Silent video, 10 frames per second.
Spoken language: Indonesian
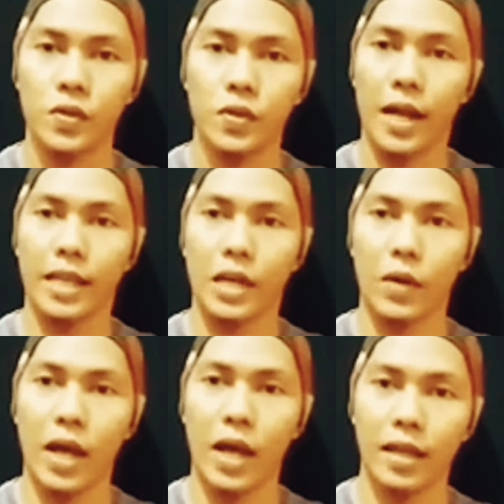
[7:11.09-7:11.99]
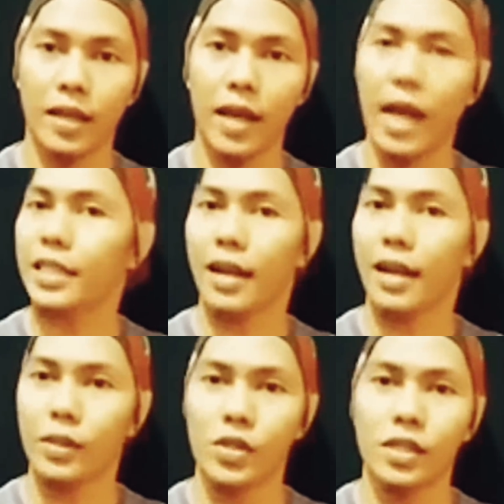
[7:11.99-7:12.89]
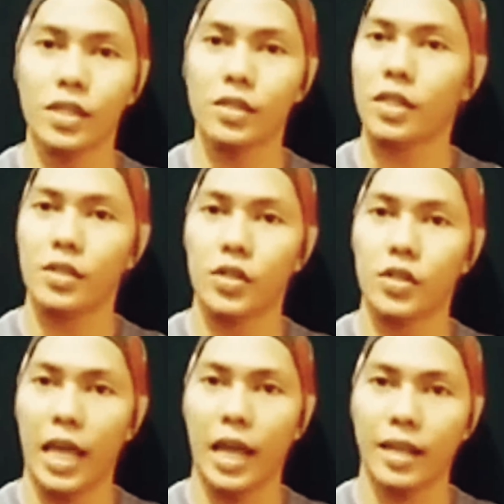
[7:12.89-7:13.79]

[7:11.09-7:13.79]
Makanya kau hajar. Hajarlah itu si si, si Syahril dari